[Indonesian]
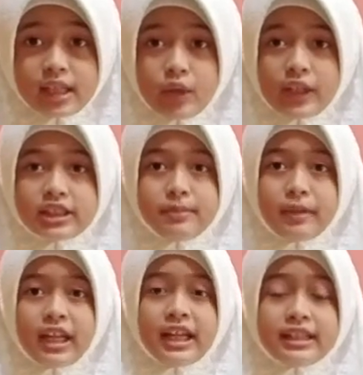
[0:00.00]

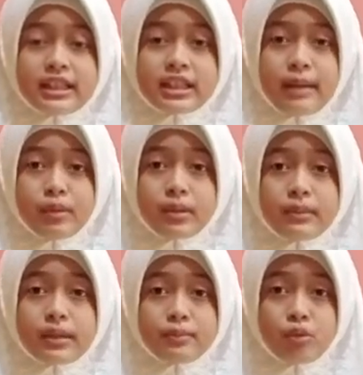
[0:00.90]
diwajibkan atas kamu
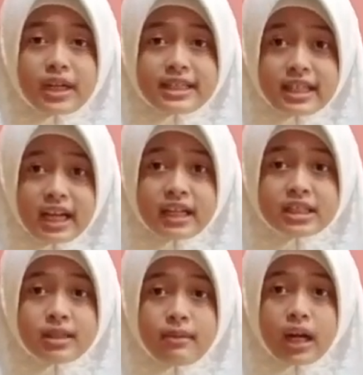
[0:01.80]
berpuasa
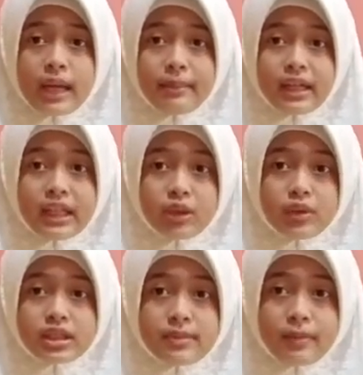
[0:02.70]
sebagaimana
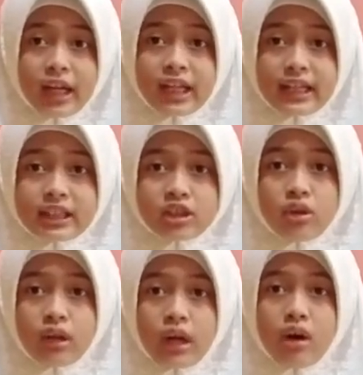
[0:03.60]
diwajibkan atas
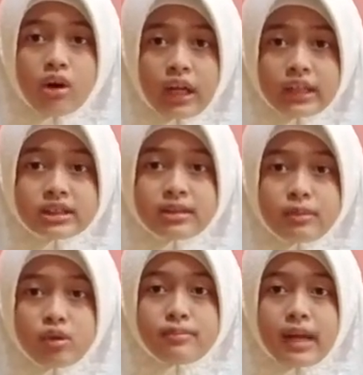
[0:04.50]
orang-orang
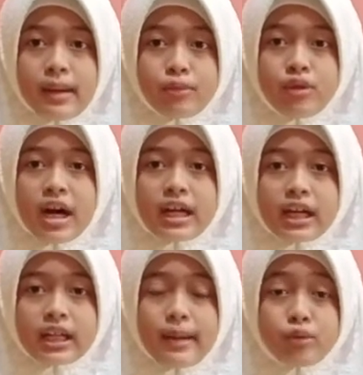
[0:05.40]
sebelum kamu
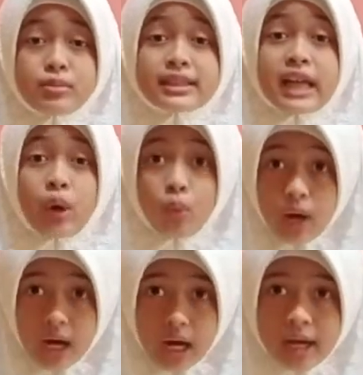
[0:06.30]
agar kamu
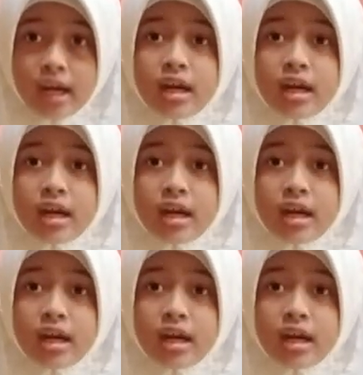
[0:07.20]
bertakwa.